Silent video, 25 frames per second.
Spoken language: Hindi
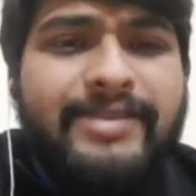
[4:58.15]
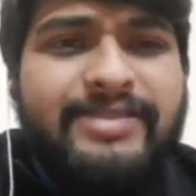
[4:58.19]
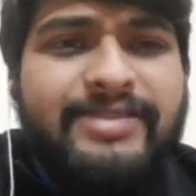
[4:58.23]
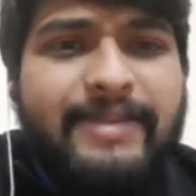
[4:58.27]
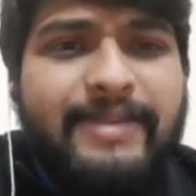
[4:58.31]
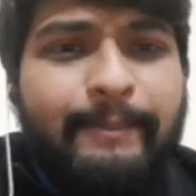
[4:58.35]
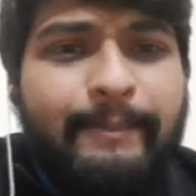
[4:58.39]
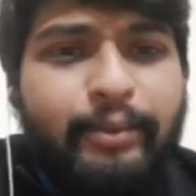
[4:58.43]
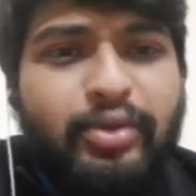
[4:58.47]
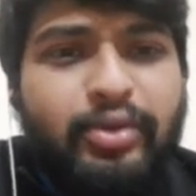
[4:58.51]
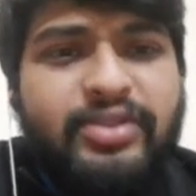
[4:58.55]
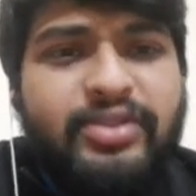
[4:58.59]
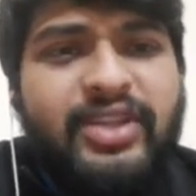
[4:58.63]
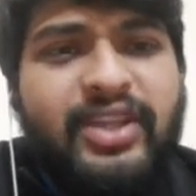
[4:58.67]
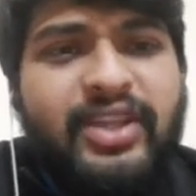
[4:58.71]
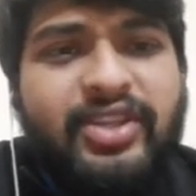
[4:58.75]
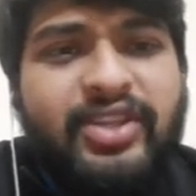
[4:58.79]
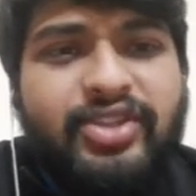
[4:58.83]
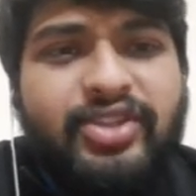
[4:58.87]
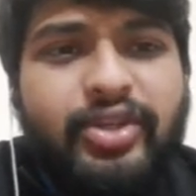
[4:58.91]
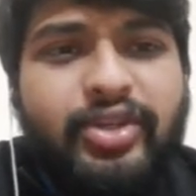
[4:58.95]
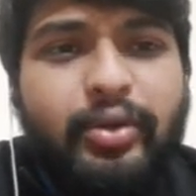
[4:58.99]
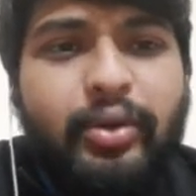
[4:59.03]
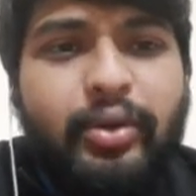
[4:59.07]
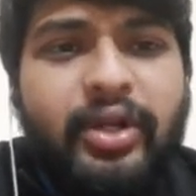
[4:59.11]
सपोज
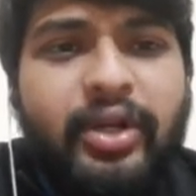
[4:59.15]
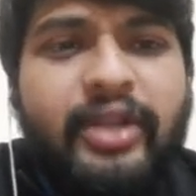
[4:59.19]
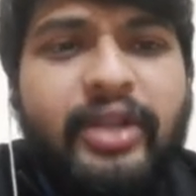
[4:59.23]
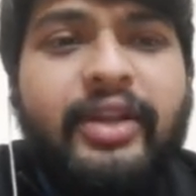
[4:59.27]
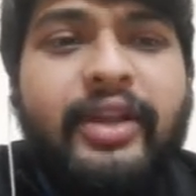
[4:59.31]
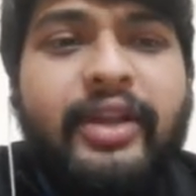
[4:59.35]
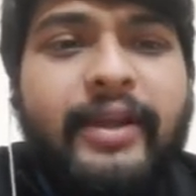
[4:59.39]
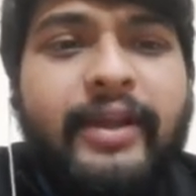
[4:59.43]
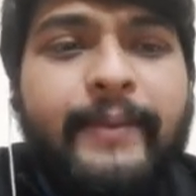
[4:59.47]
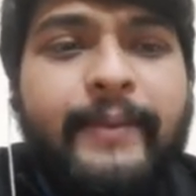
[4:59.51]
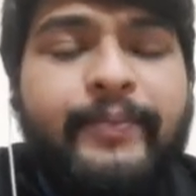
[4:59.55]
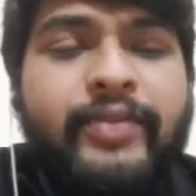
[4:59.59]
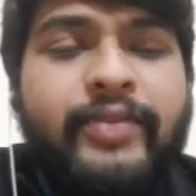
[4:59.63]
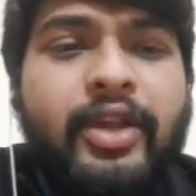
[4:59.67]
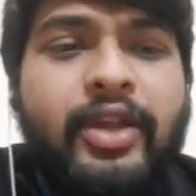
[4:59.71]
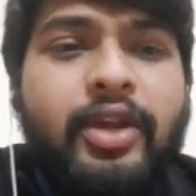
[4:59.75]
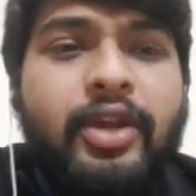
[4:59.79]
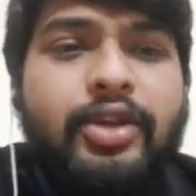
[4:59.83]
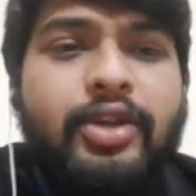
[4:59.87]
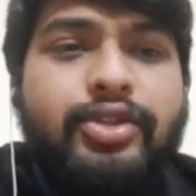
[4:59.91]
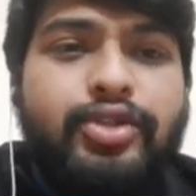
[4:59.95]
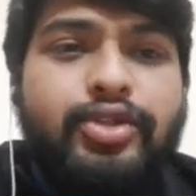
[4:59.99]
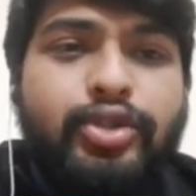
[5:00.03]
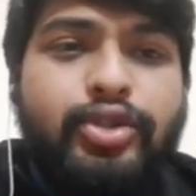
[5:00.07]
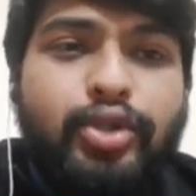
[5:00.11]
एक शेयर होल्डर है
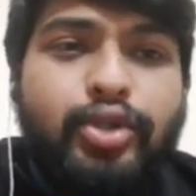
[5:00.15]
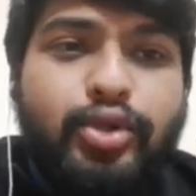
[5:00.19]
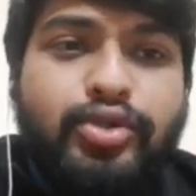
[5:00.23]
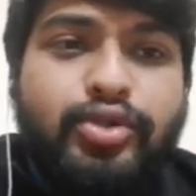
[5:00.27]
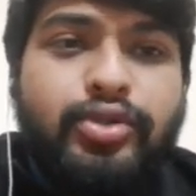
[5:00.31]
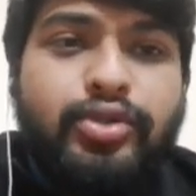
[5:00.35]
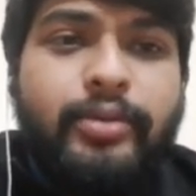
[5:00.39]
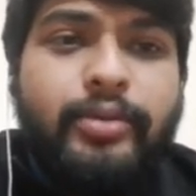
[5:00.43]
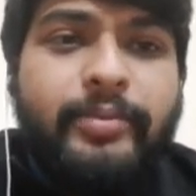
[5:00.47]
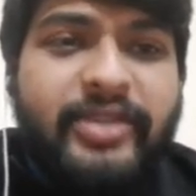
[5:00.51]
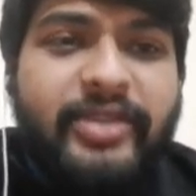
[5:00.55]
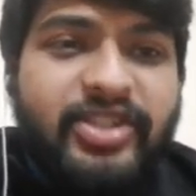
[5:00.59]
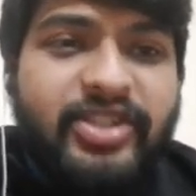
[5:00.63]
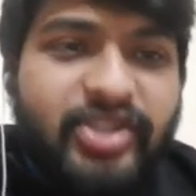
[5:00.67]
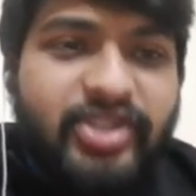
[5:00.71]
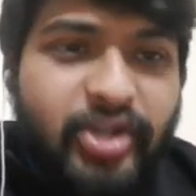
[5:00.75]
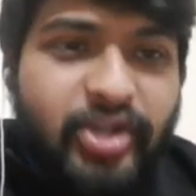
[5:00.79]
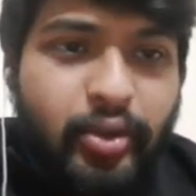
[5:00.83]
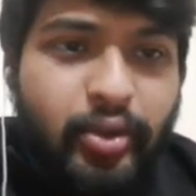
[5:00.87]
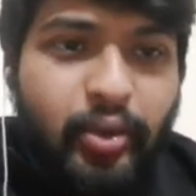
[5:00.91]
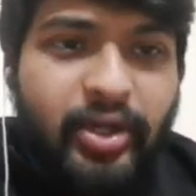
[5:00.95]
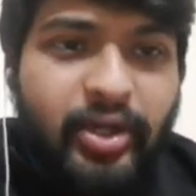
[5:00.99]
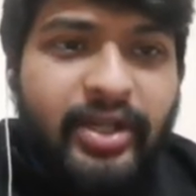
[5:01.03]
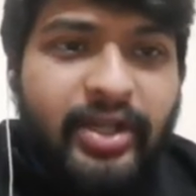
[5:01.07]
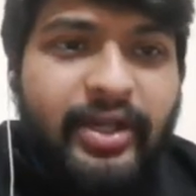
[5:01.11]
जो 220
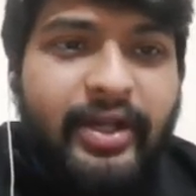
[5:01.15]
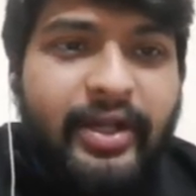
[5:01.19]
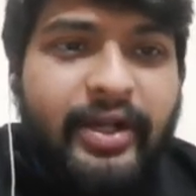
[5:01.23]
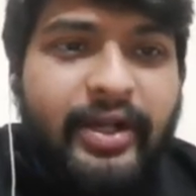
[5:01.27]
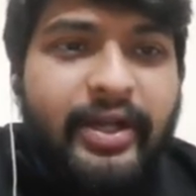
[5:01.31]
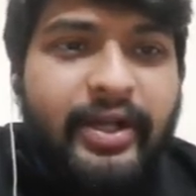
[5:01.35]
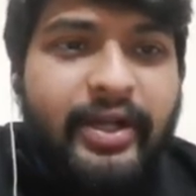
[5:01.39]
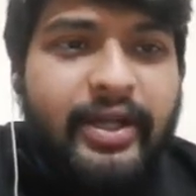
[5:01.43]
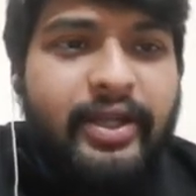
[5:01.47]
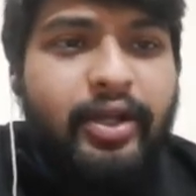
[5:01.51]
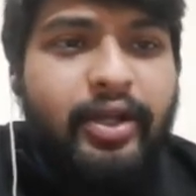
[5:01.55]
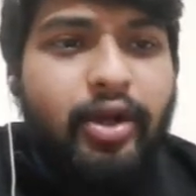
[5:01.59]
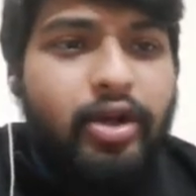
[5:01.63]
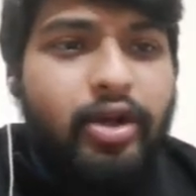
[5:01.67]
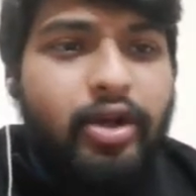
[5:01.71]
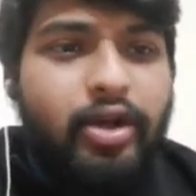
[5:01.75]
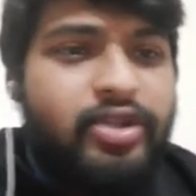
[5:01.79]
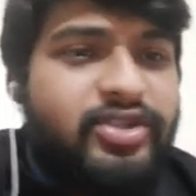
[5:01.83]
शेयर होल्ड कर रहा है